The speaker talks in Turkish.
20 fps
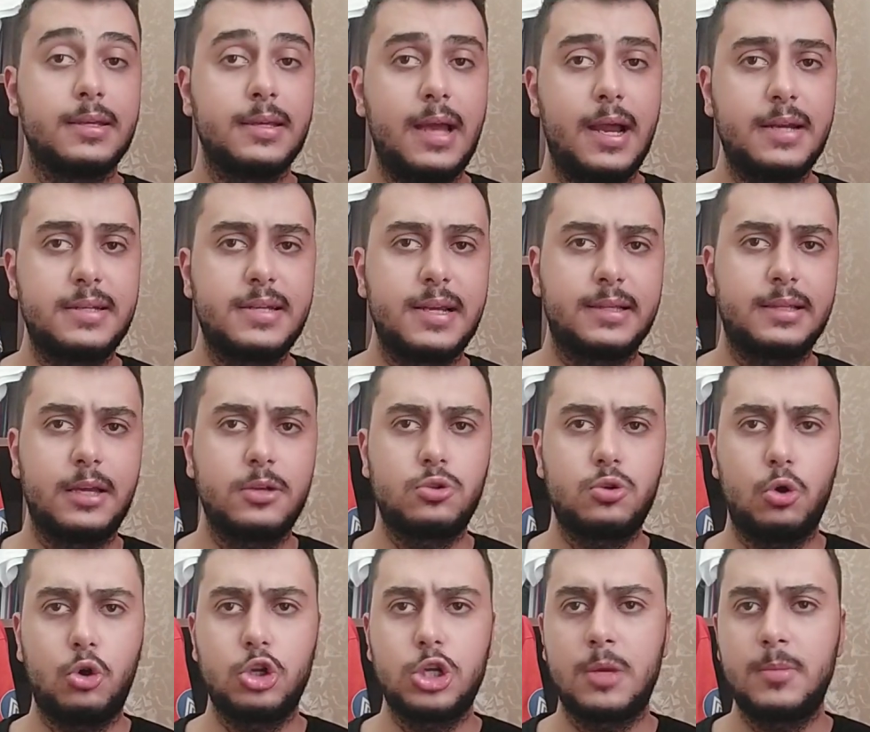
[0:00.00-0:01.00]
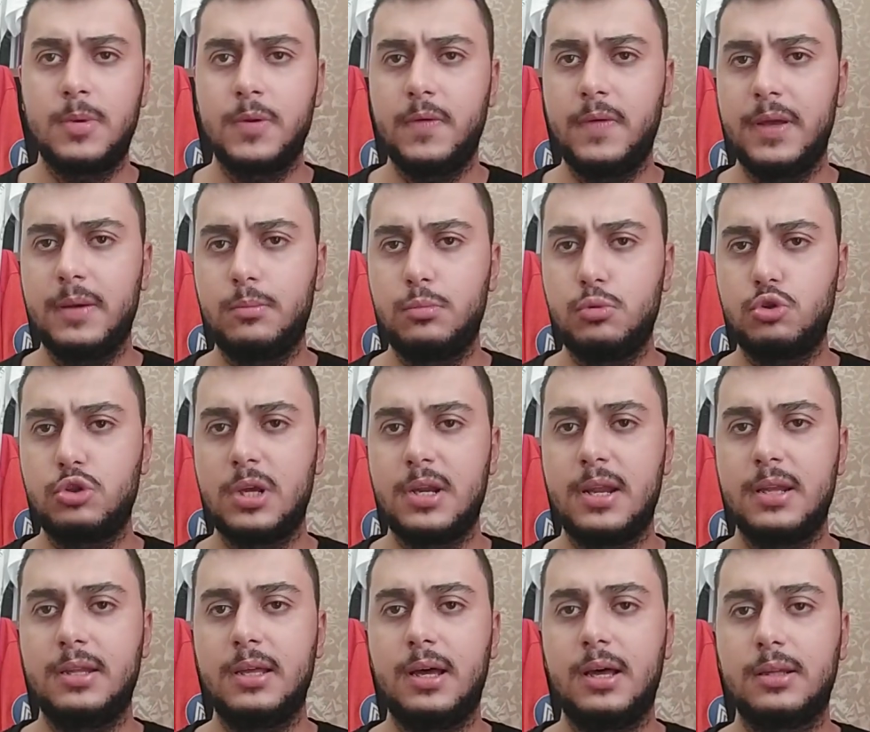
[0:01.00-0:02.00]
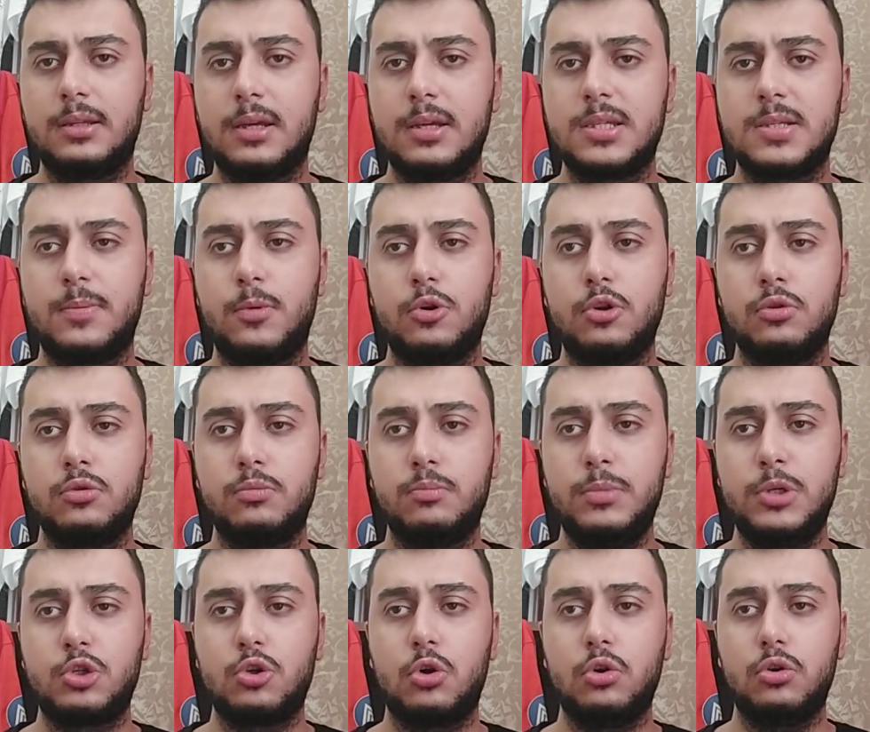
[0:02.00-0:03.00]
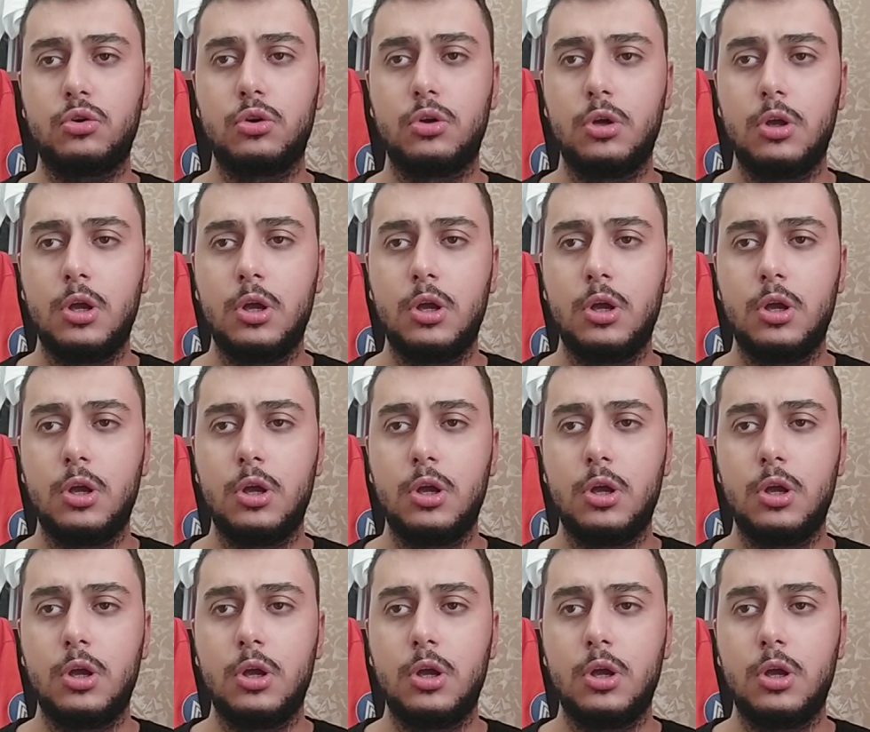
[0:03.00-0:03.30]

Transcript: gerçekten çok önemli ve bu senede Hatay Spor'un birçok